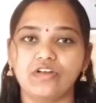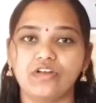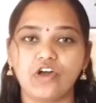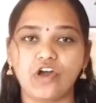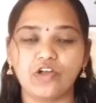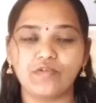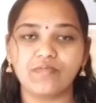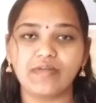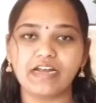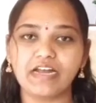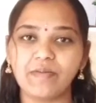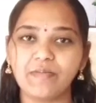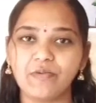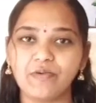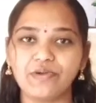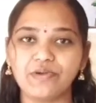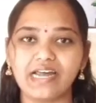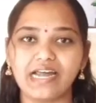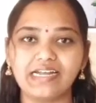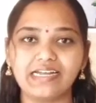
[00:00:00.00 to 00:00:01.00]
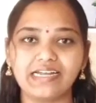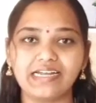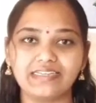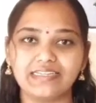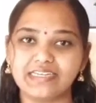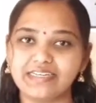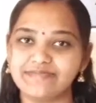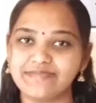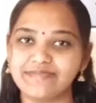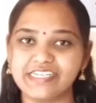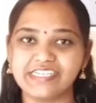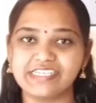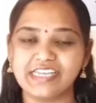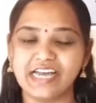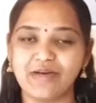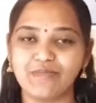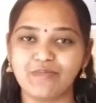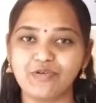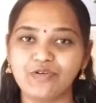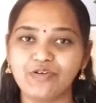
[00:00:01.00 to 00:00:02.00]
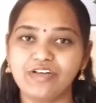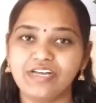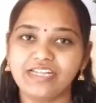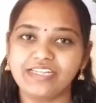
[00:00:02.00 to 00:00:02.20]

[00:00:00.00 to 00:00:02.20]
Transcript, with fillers: నార్మల్గా పూరి అంటే అందరం చేస్తాము